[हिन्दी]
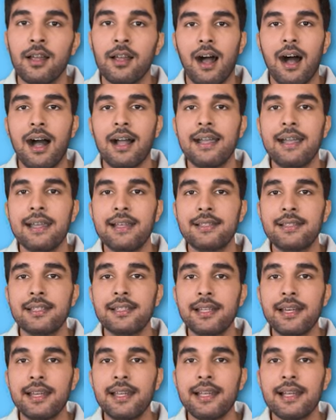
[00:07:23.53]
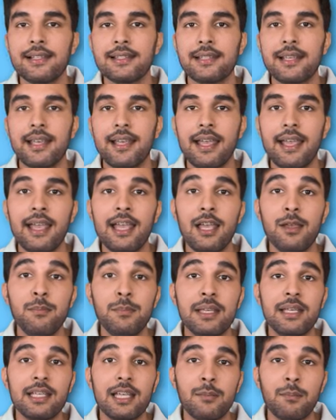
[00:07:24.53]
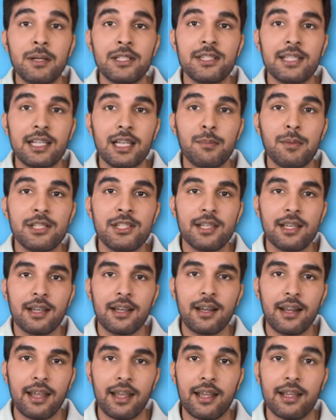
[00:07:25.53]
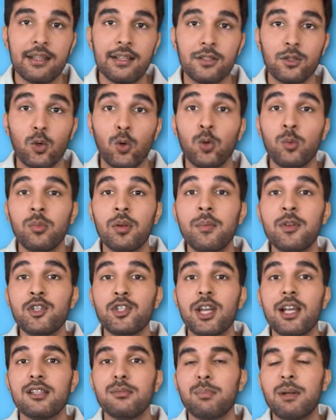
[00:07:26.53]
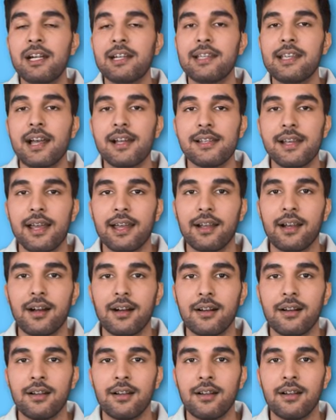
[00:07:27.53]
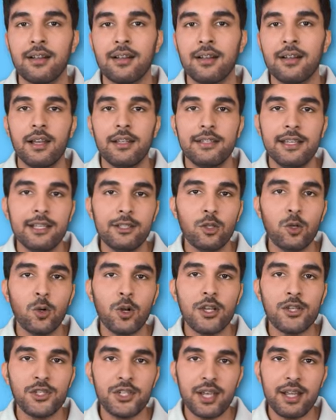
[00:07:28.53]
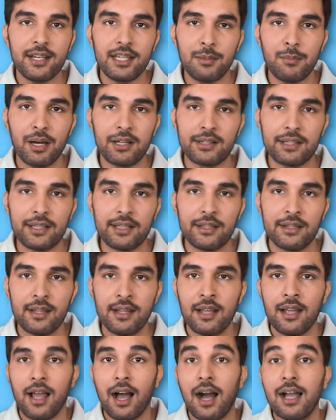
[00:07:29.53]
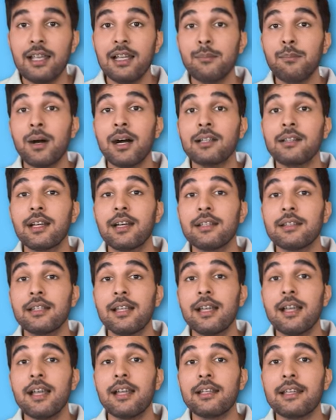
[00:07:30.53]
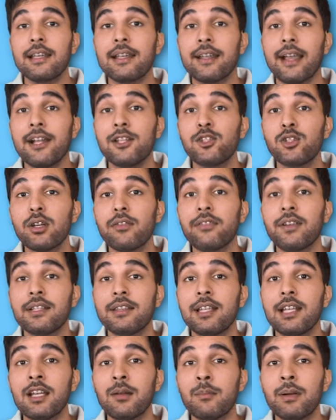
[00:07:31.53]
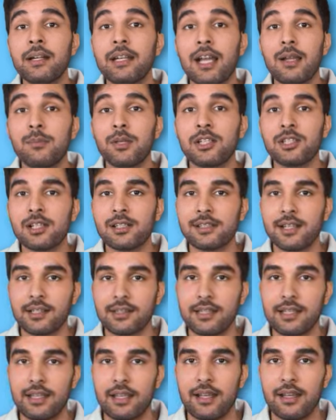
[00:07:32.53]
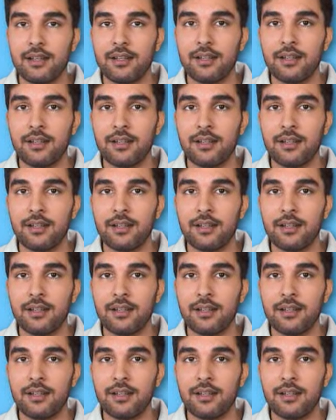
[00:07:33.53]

आगे इसी तरीके से ए बी के बच्चे के बच्चे अगर हैं तो उनमें भी शेयर स्प्लिट किया जाएगा ये तो हो गई शेयर की बातें आइए अब बात करते हैं कि एक एच कितने लंबे टाइम तक चल सकती है